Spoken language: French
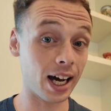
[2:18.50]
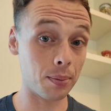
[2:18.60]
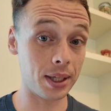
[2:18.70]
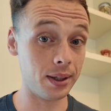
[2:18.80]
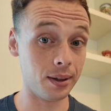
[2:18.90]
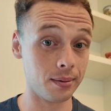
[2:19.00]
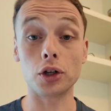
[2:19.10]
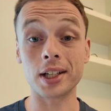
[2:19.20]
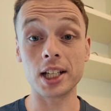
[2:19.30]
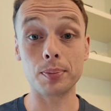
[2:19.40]
et rapide,
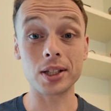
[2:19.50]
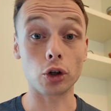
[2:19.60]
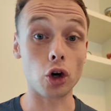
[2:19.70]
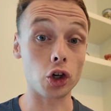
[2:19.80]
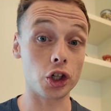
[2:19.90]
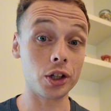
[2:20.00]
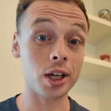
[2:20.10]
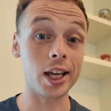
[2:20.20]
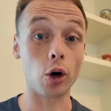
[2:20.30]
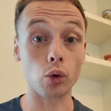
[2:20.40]
dans un espace encore
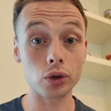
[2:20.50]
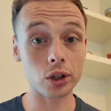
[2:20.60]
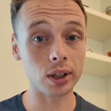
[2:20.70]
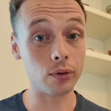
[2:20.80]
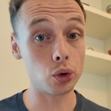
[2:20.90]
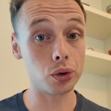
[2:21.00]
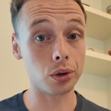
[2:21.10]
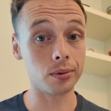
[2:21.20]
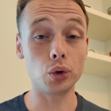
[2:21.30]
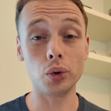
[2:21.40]
jeune et en constante
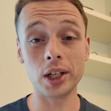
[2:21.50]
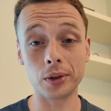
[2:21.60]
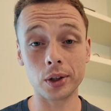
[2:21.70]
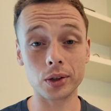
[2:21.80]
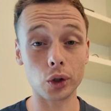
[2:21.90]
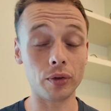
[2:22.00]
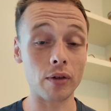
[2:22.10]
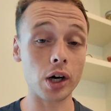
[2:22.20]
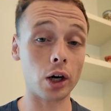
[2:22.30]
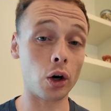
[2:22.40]
évolution. Du coup, les nerds, on
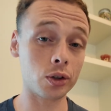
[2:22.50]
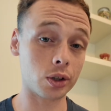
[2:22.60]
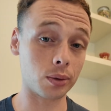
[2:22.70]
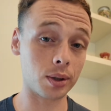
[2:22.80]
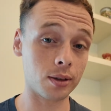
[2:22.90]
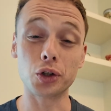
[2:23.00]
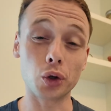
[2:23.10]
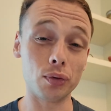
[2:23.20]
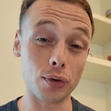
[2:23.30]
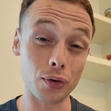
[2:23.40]
va voir ensemble ce
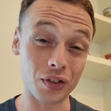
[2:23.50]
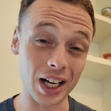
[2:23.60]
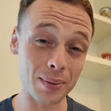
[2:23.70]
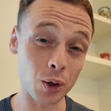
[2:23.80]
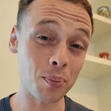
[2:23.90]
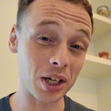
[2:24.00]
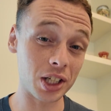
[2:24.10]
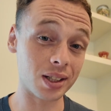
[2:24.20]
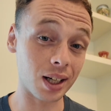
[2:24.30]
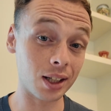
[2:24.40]
que vaut vraiment
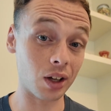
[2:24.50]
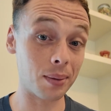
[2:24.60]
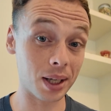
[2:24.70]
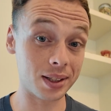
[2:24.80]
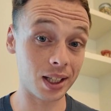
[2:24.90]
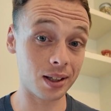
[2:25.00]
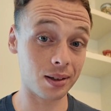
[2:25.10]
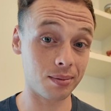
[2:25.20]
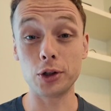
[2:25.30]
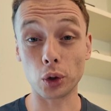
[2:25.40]
Magistral dans la
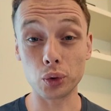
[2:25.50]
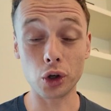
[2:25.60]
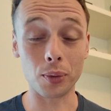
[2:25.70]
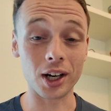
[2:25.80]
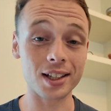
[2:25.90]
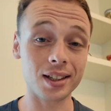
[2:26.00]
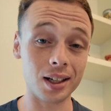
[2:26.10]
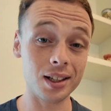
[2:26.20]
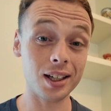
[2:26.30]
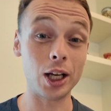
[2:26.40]
pratique, et surtout comment
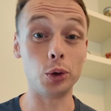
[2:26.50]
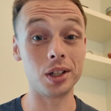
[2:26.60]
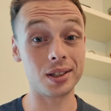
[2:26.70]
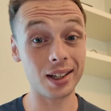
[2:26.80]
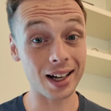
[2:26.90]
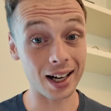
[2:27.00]
l'installer et le tester